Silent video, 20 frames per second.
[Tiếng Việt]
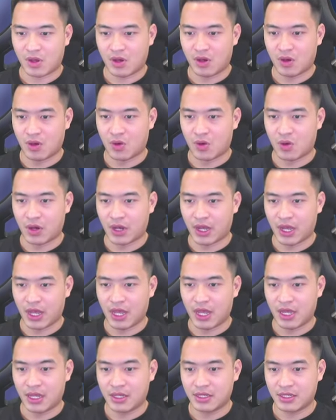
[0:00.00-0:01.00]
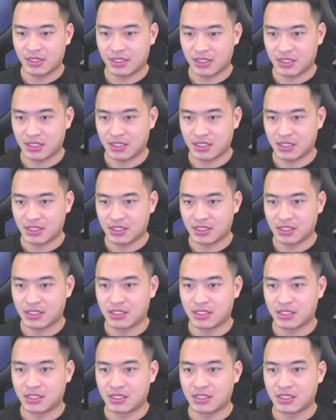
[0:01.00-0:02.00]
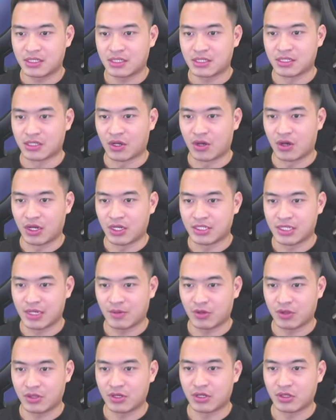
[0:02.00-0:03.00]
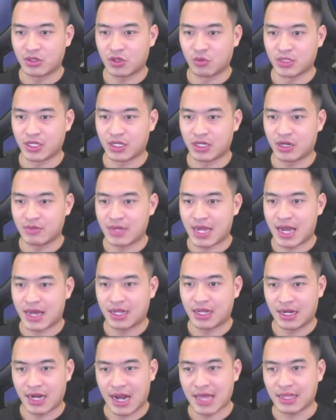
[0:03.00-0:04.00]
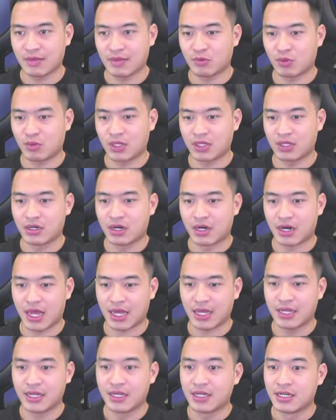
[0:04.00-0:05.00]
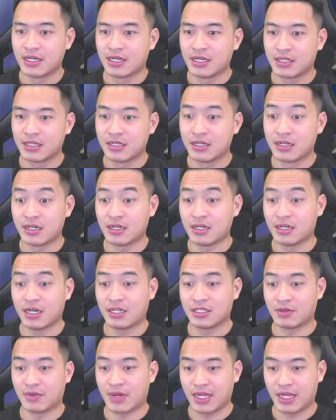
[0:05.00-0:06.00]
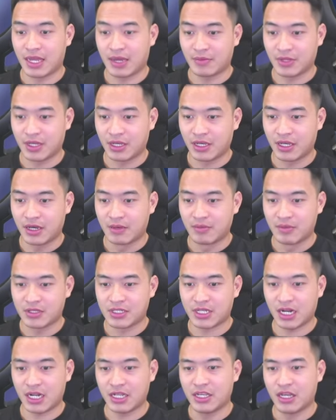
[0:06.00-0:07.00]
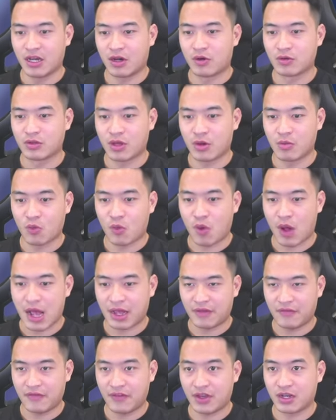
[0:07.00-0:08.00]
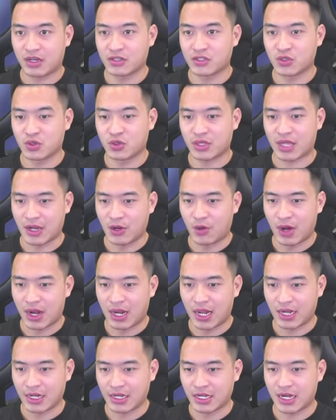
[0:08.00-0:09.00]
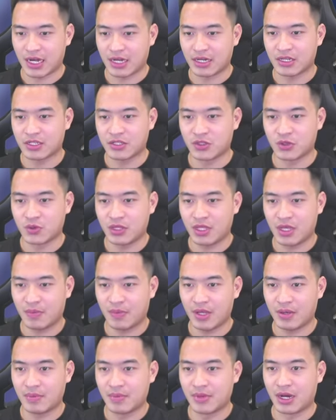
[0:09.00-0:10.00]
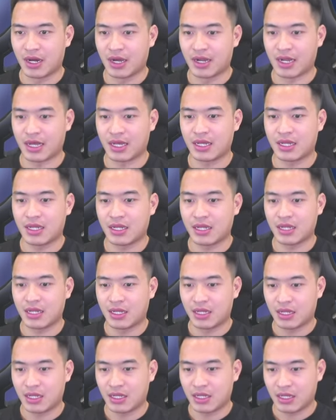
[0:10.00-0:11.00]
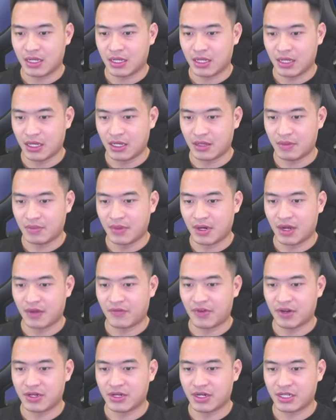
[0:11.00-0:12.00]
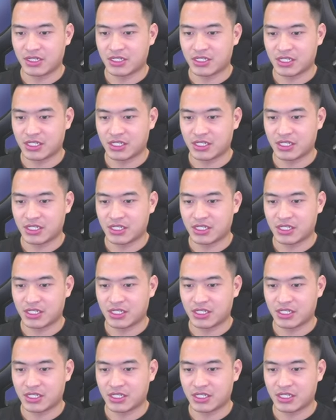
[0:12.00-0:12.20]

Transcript: Ok. Rồi, xem có tướng tủng gì không nha. Lại tiếp tục là tướng này. Tướng thì ở trong này anh em thấy kiếm được rất là nhiều thông qua cái việc rút thánh hỏa lệnh này nhá. Rút tiếp x10 này. X10 phát nữa đi.